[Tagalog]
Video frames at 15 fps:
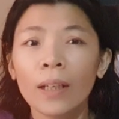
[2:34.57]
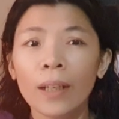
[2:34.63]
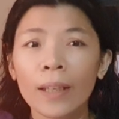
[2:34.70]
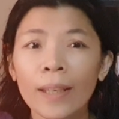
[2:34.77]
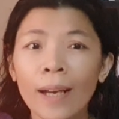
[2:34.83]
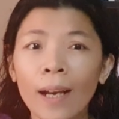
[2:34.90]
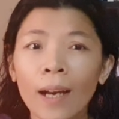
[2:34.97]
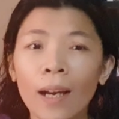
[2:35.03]

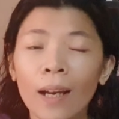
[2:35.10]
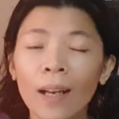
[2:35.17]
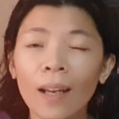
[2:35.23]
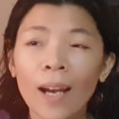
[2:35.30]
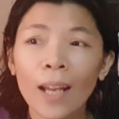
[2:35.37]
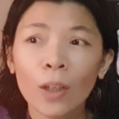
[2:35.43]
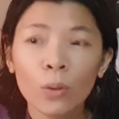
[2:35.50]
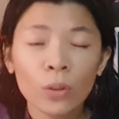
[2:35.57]
Kaya
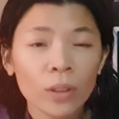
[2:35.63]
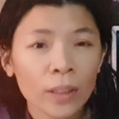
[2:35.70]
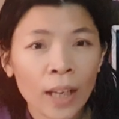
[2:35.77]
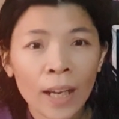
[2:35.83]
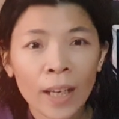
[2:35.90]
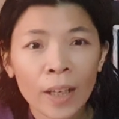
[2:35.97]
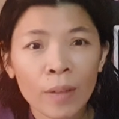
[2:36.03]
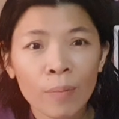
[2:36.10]
alone
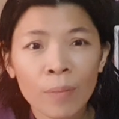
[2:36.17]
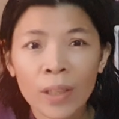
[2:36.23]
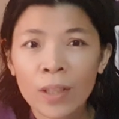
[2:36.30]
time,